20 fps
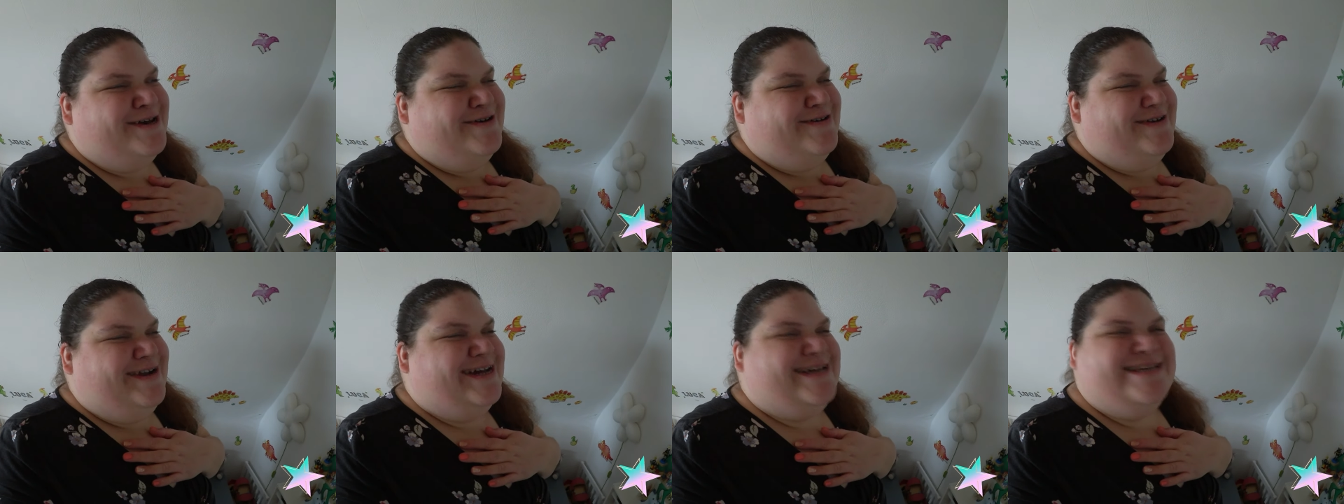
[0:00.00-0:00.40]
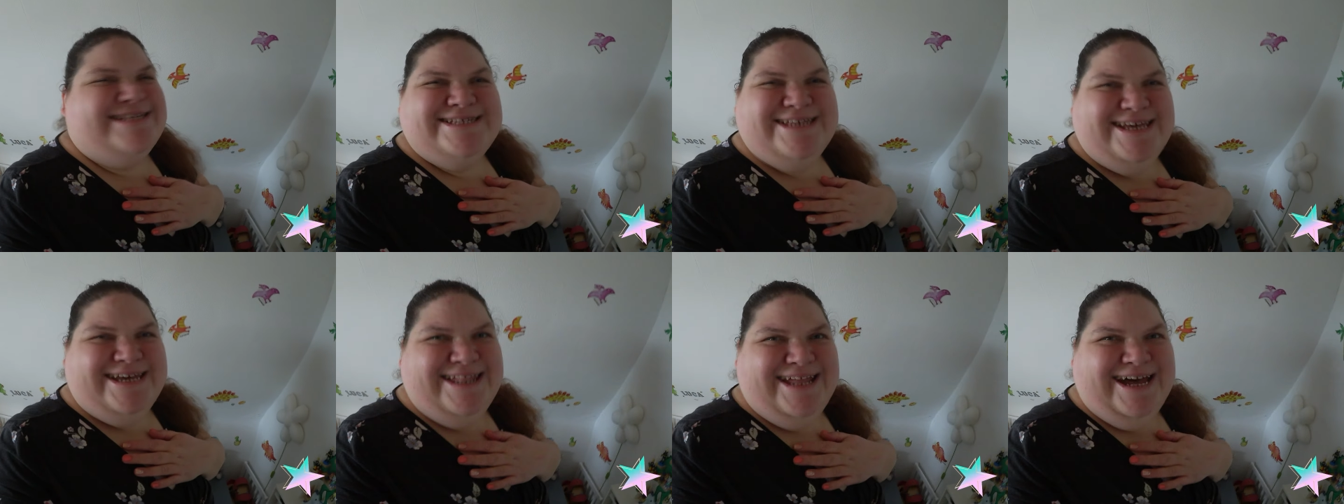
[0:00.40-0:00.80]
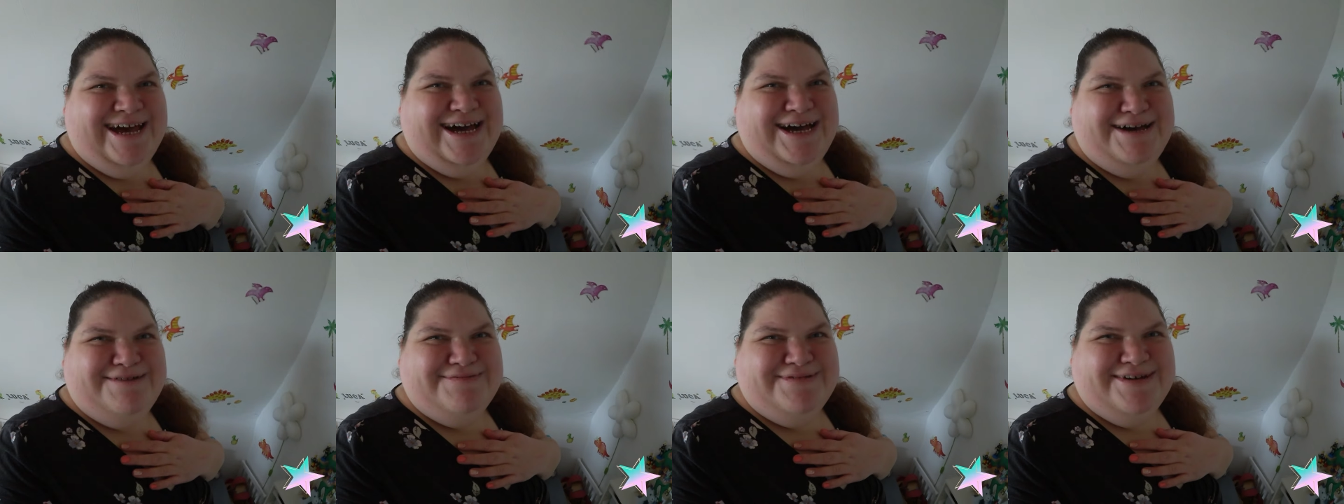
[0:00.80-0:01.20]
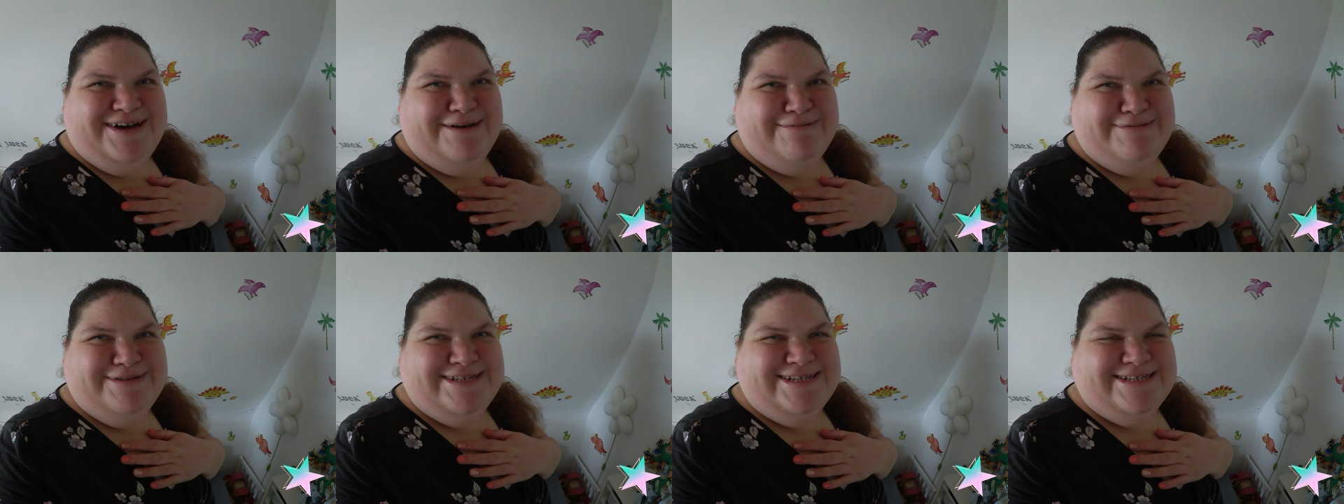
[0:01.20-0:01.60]
oder gesehen habe,
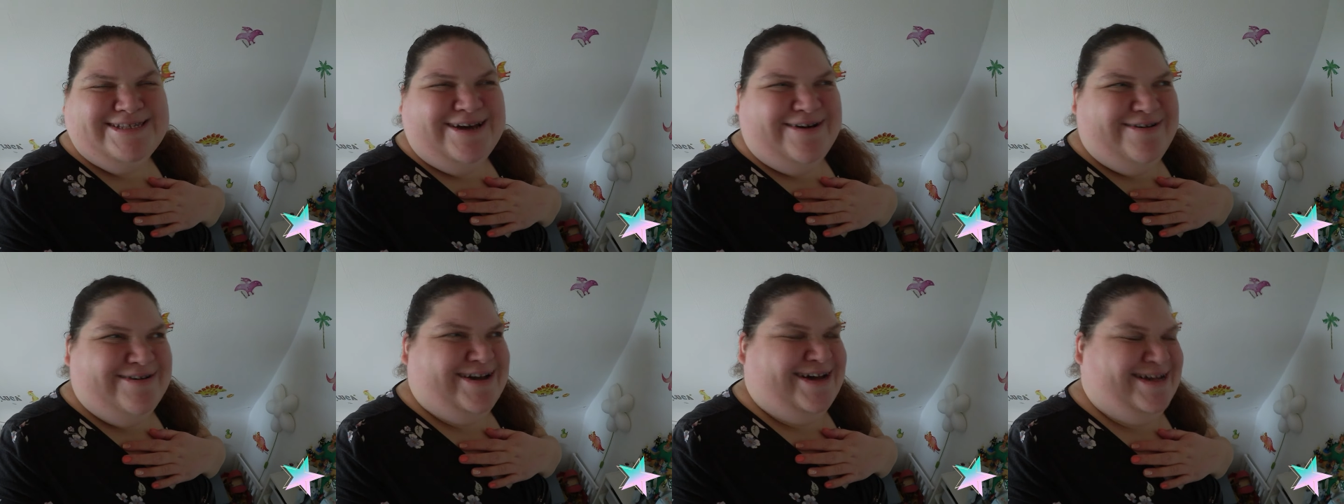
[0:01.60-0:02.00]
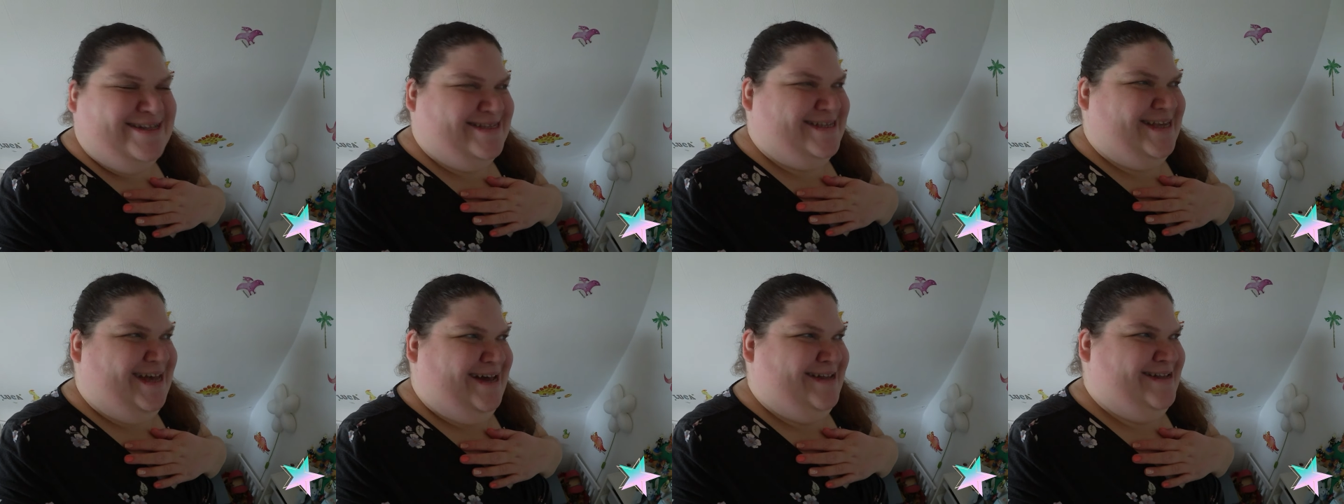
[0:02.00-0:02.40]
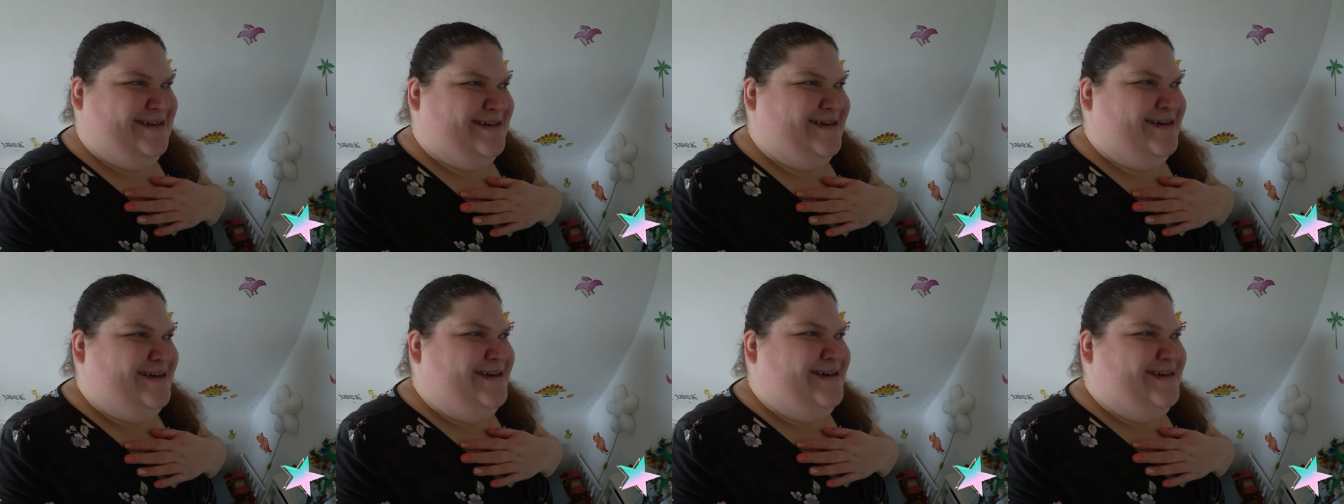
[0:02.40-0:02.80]
habe ich das auch ganz gerne